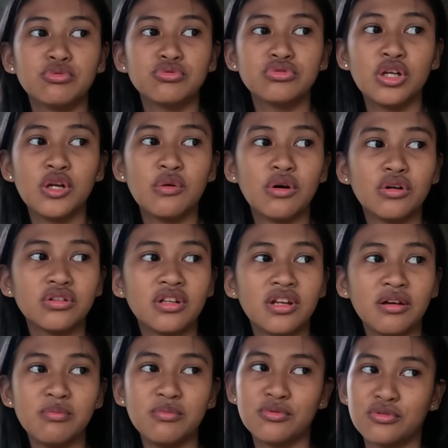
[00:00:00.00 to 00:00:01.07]
po dalawang
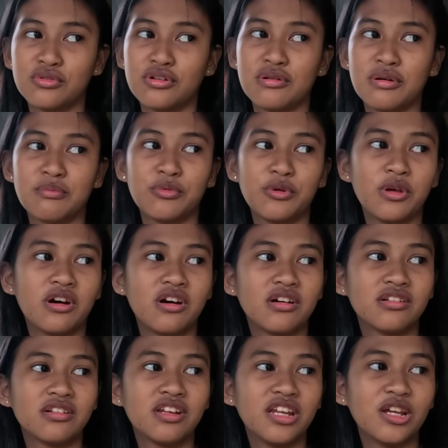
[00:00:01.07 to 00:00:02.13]
lalaki, puro naman po yung
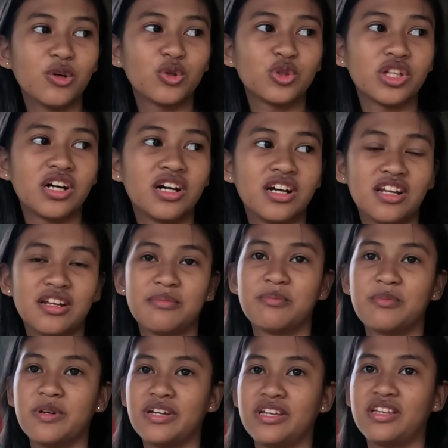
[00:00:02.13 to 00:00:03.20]
likot ang
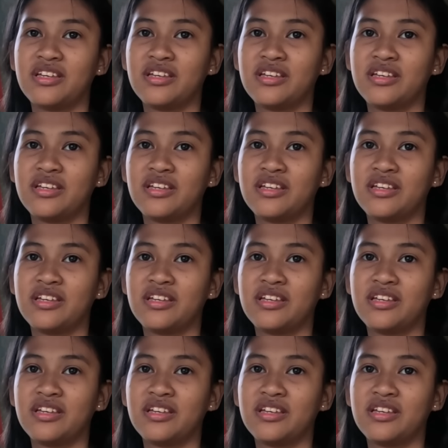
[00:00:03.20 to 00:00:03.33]
halampay.